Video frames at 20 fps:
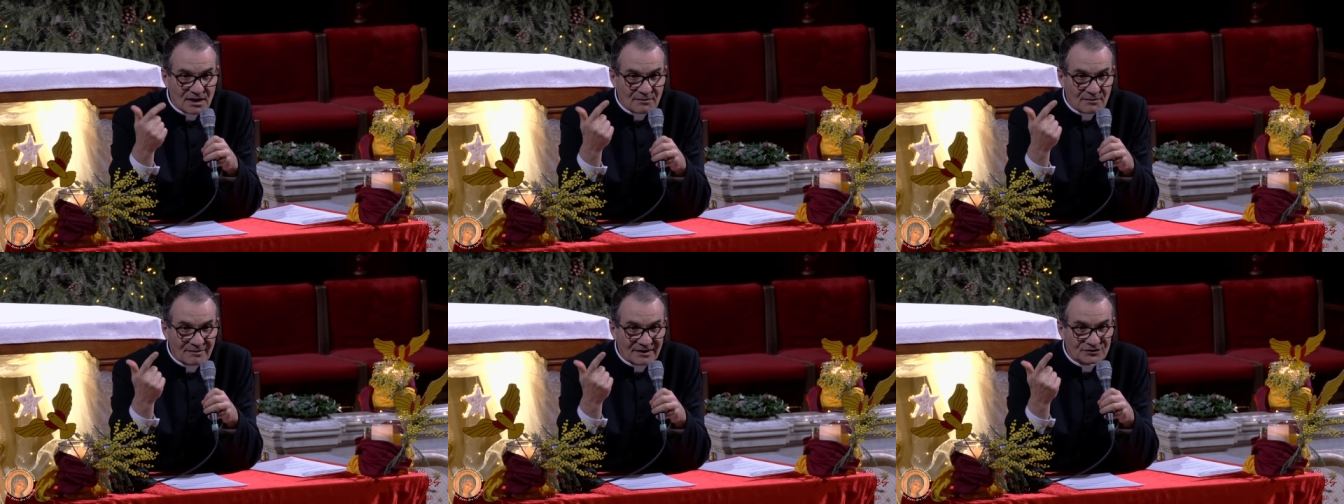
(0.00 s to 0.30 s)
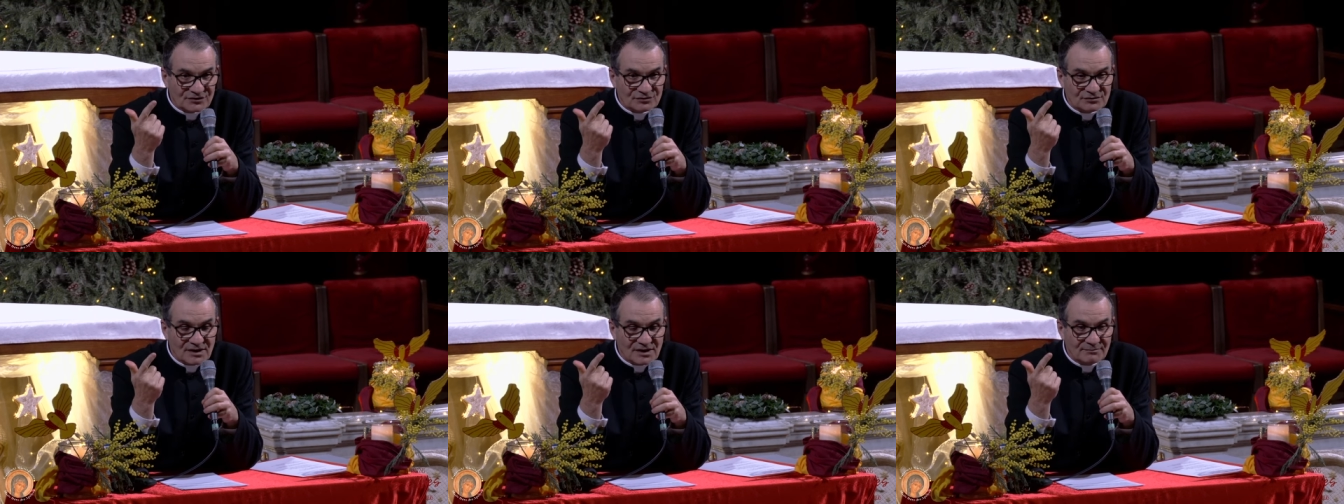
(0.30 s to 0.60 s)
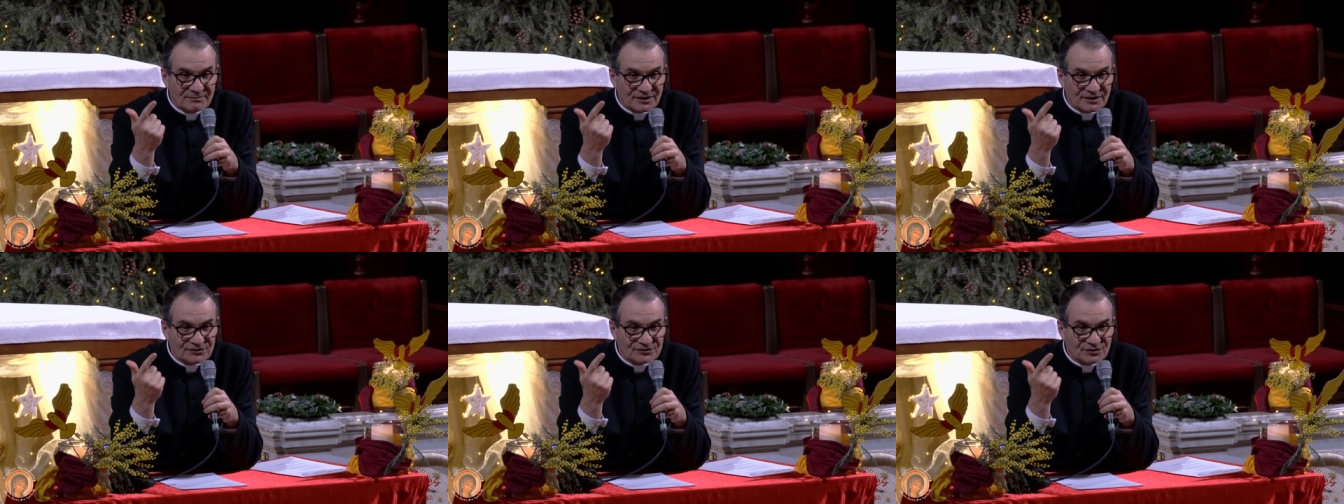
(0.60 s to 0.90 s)
parce que la
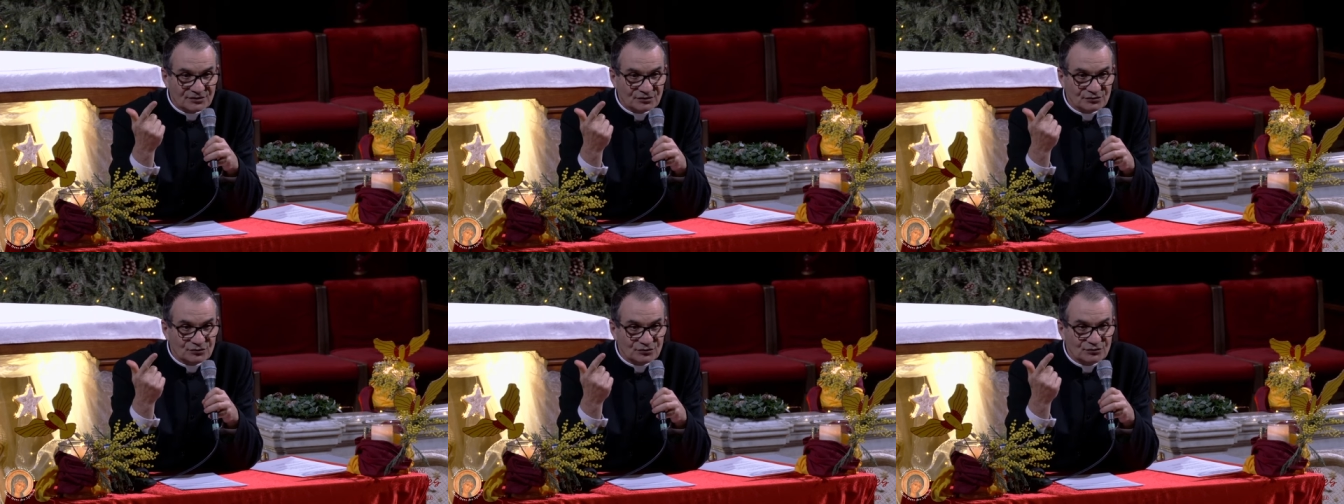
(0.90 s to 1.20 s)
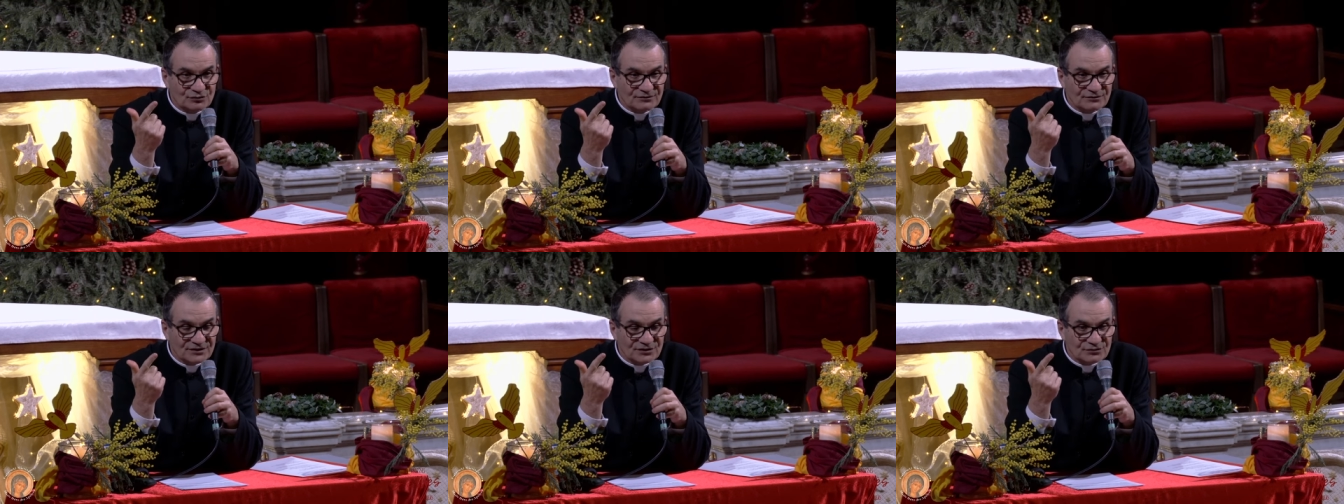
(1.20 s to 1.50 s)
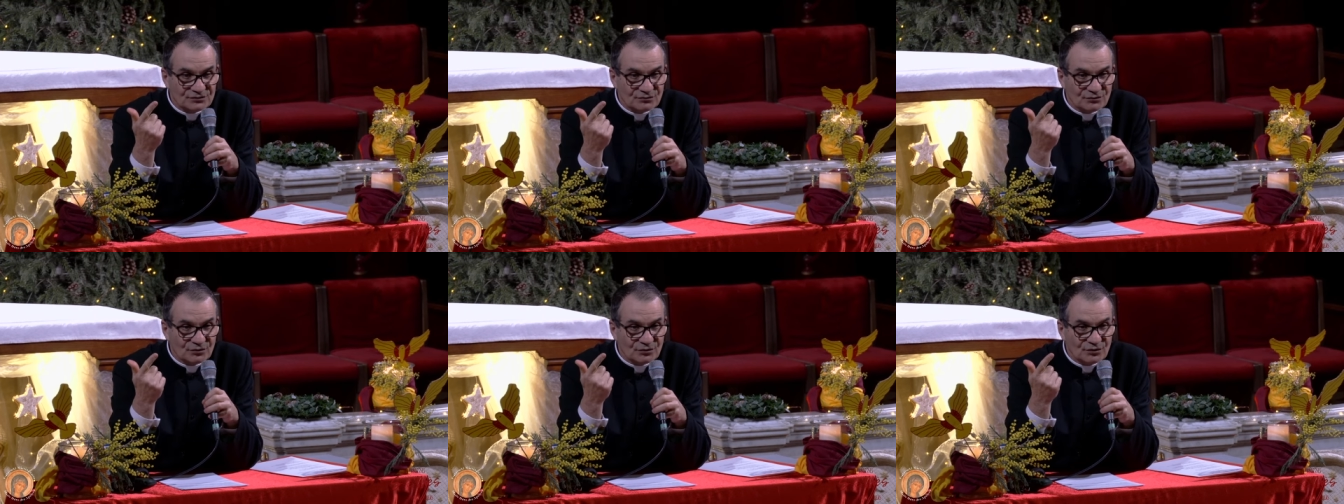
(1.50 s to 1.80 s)
personne de toute
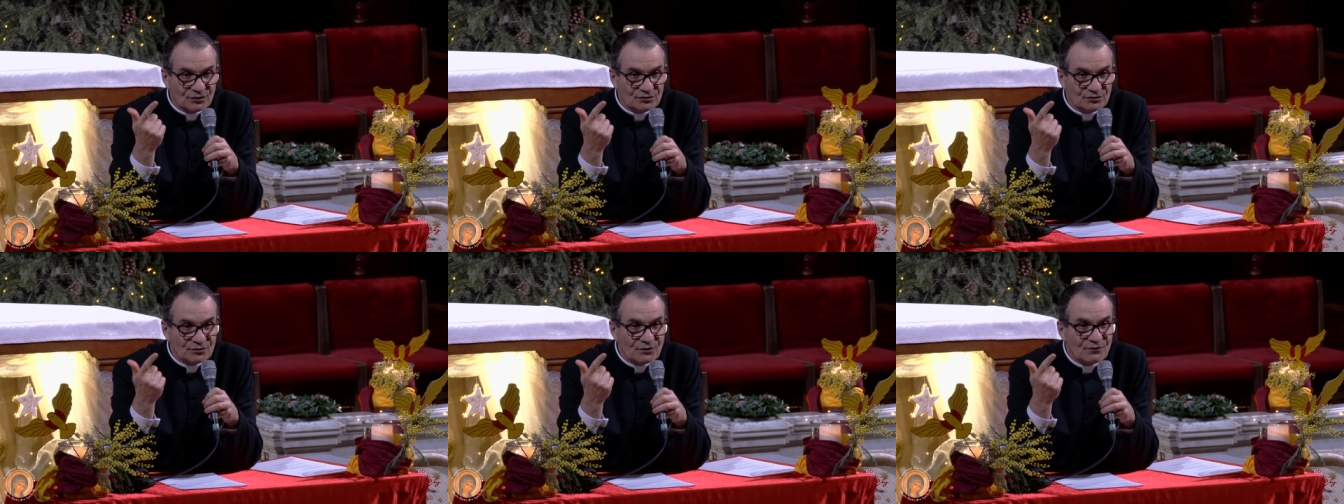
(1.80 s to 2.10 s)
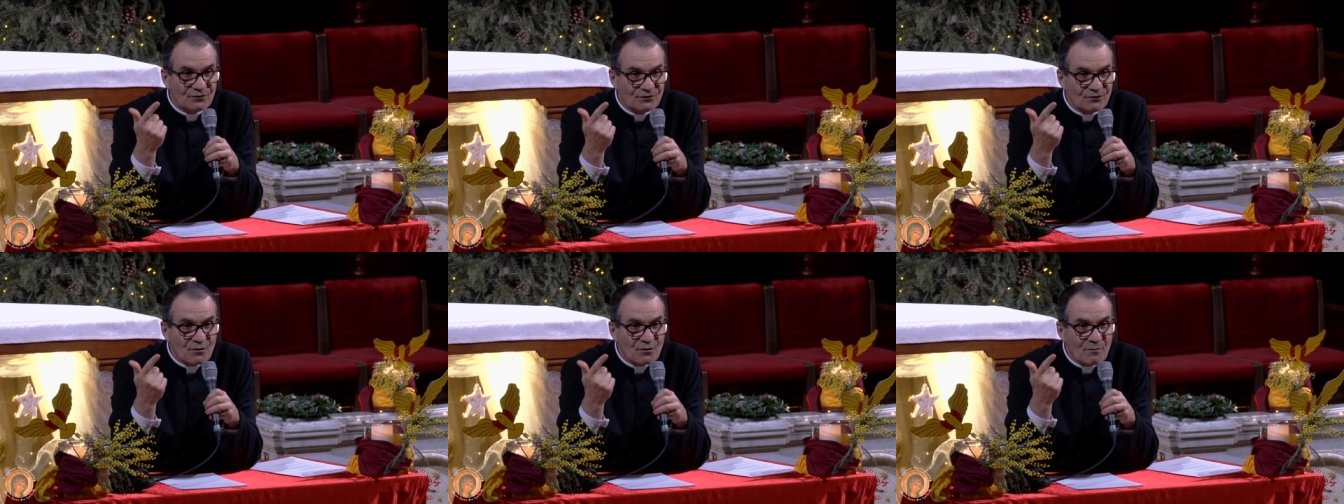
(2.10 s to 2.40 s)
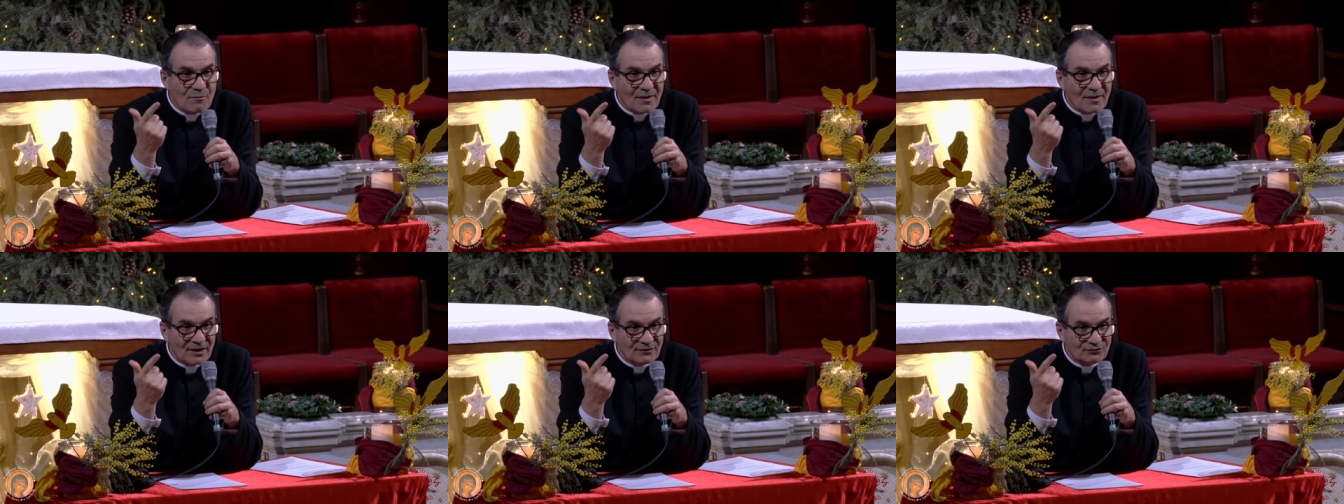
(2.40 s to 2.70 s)
façon ne veut
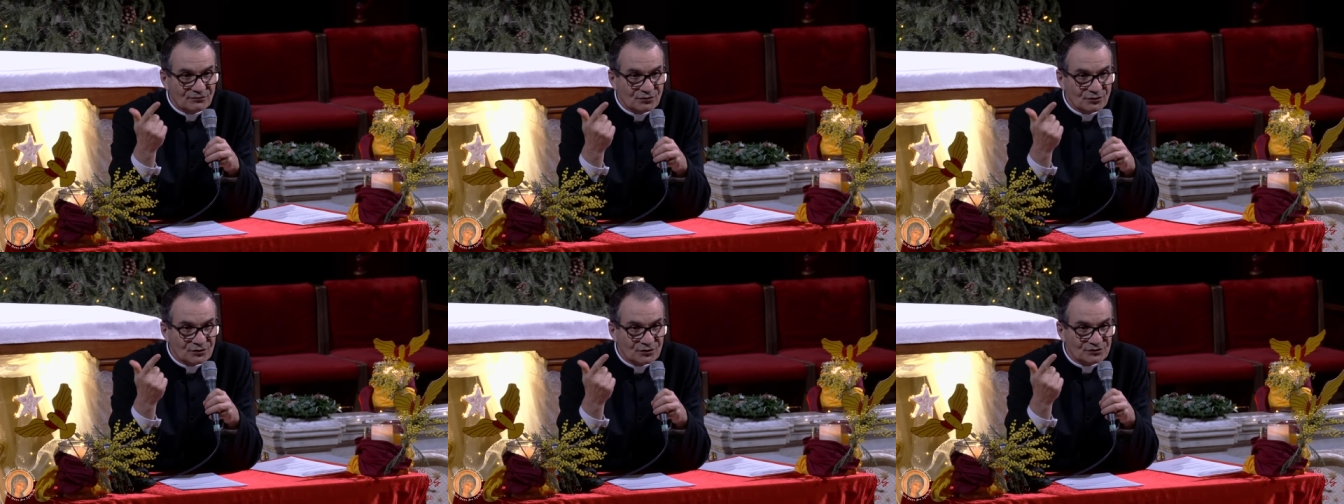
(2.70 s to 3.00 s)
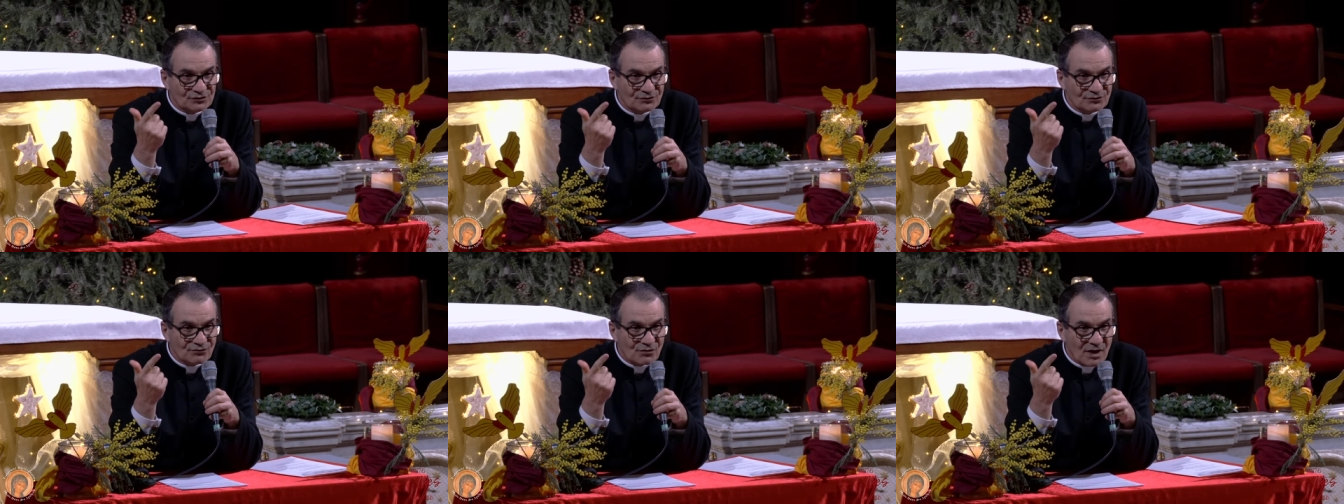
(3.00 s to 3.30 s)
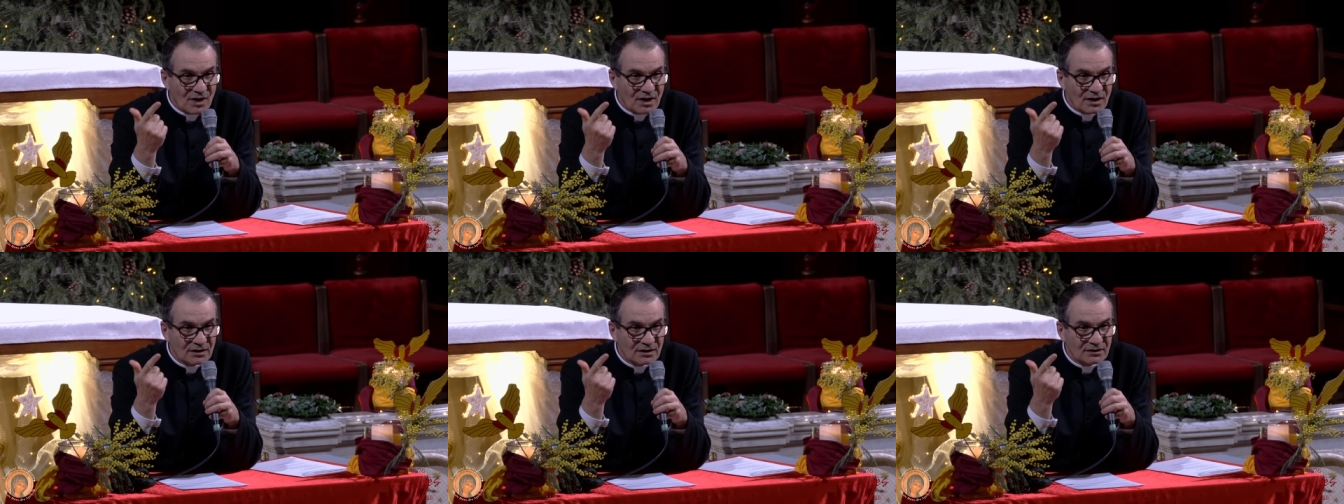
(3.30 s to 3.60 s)
pas vous
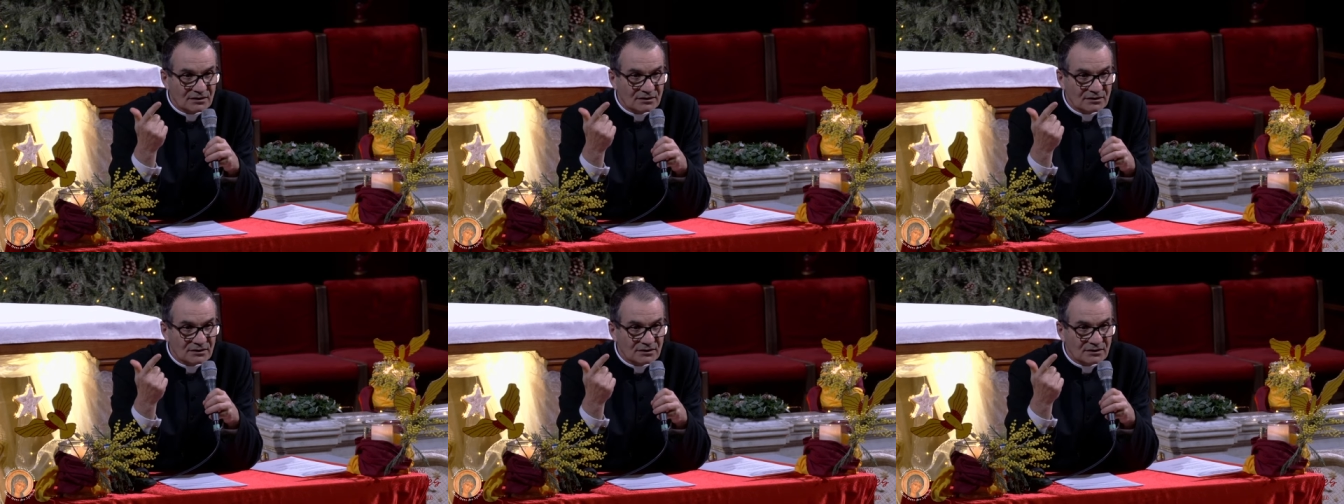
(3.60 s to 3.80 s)
recevoir.